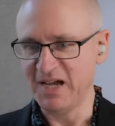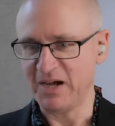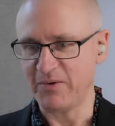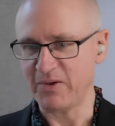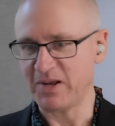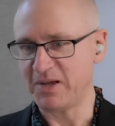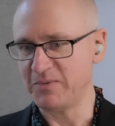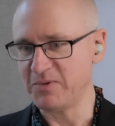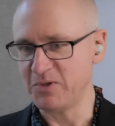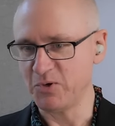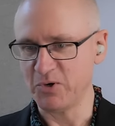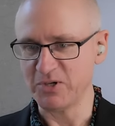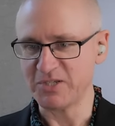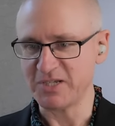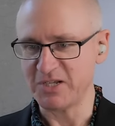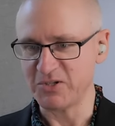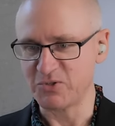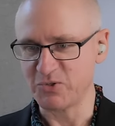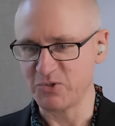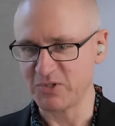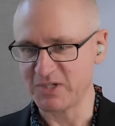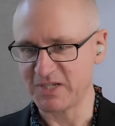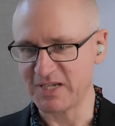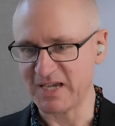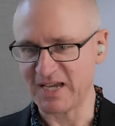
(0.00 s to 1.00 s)
Aber da haben die Leute
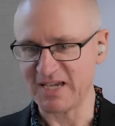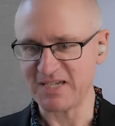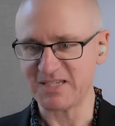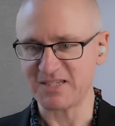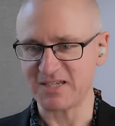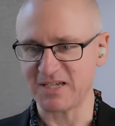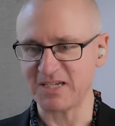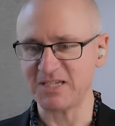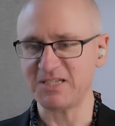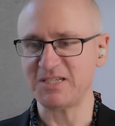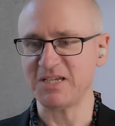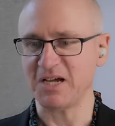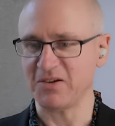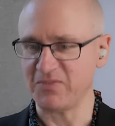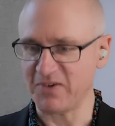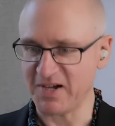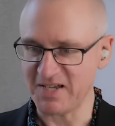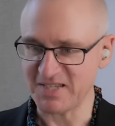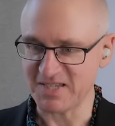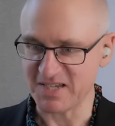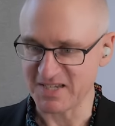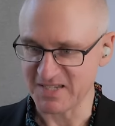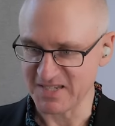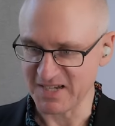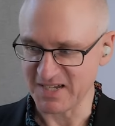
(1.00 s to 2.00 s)
natürlich gerecht,
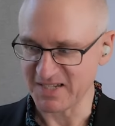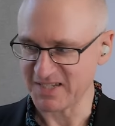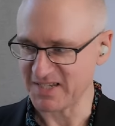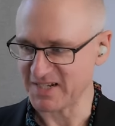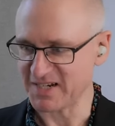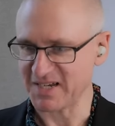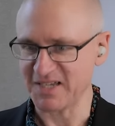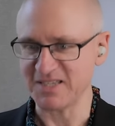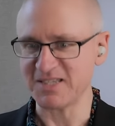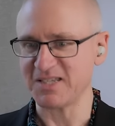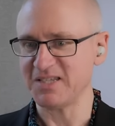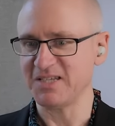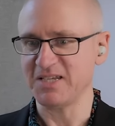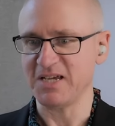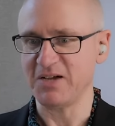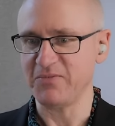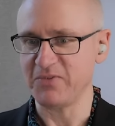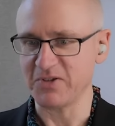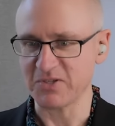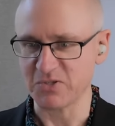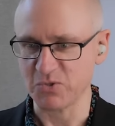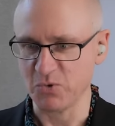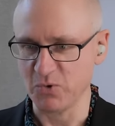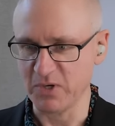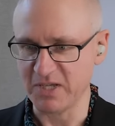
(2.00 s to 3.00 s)
richtigerweise gesagt, das kannst du nicht
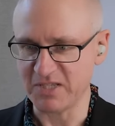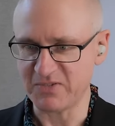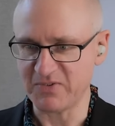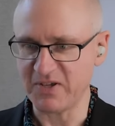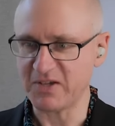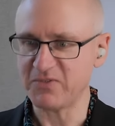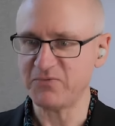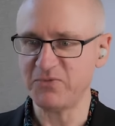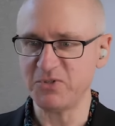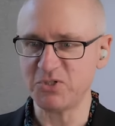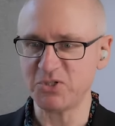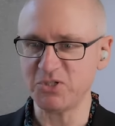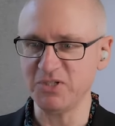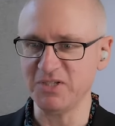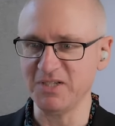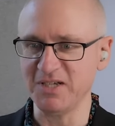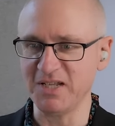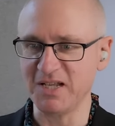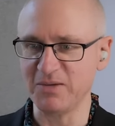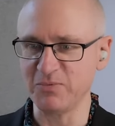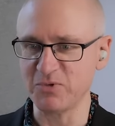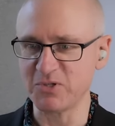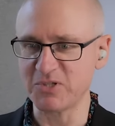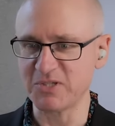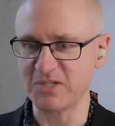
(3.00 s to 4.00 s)
einfach so jetzt wegwischen. Ne?
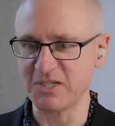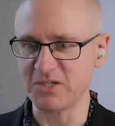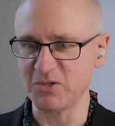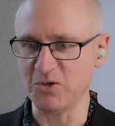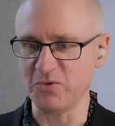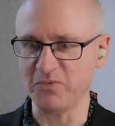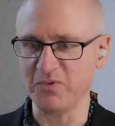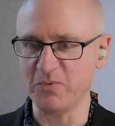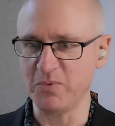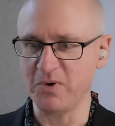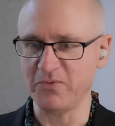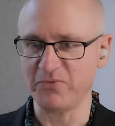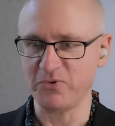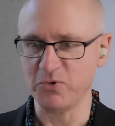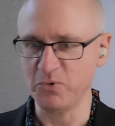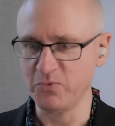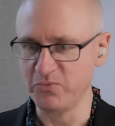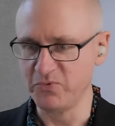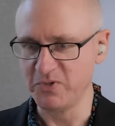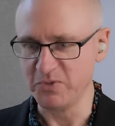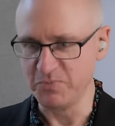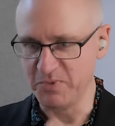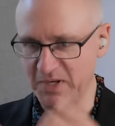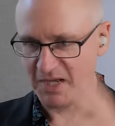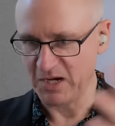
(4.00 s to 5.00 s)
Da musst du dich irgendwie mal
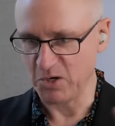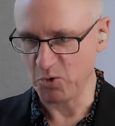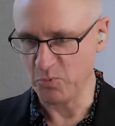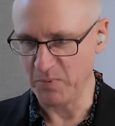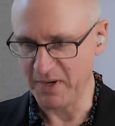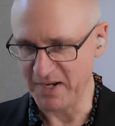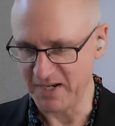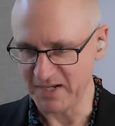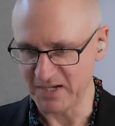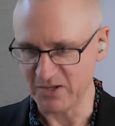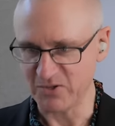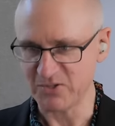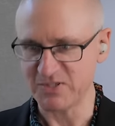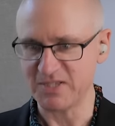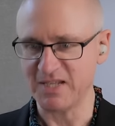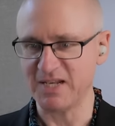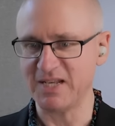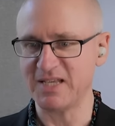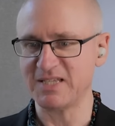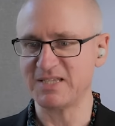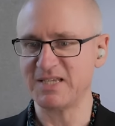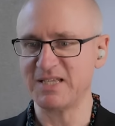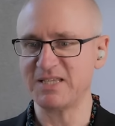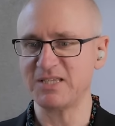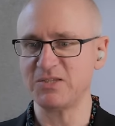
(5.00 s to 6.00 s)
vernünftig mit Argumenten
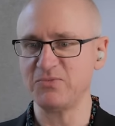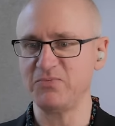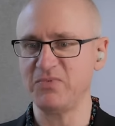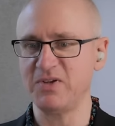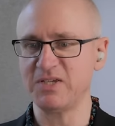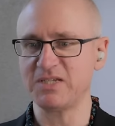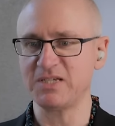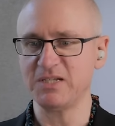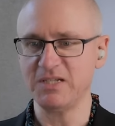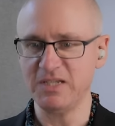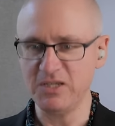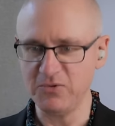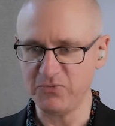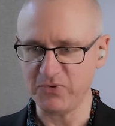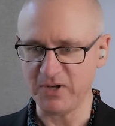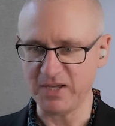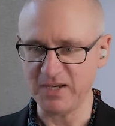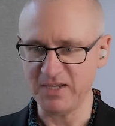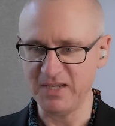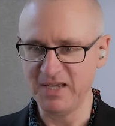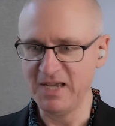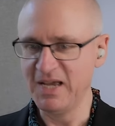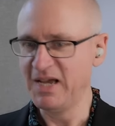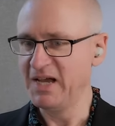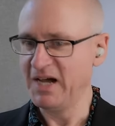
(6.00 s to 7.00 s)
auseinandersetzen, welche
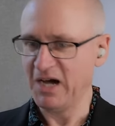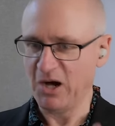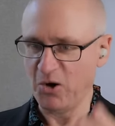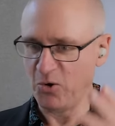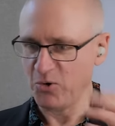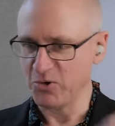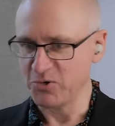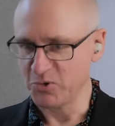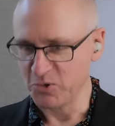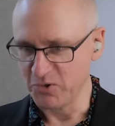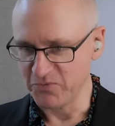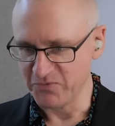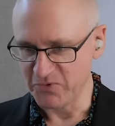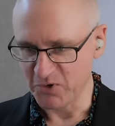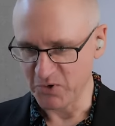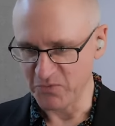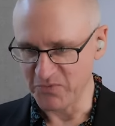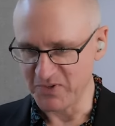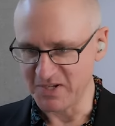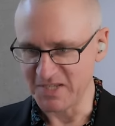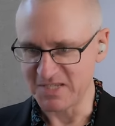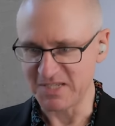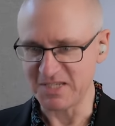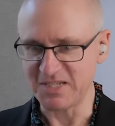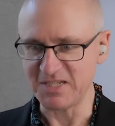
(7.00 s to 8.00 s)
liefern. Auch ein Grund,
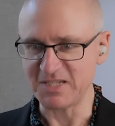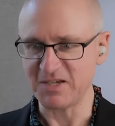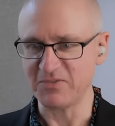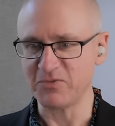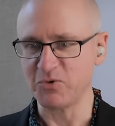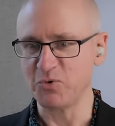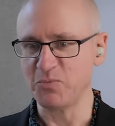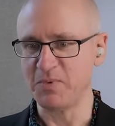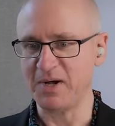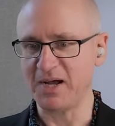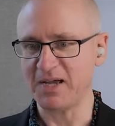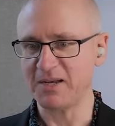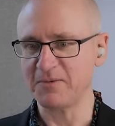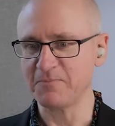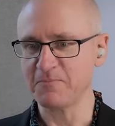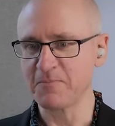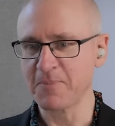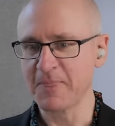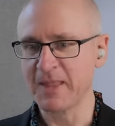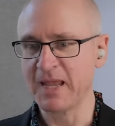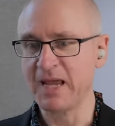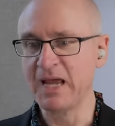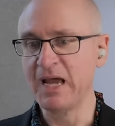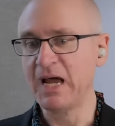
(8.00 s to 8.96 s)
warum wir dieses Interview machen.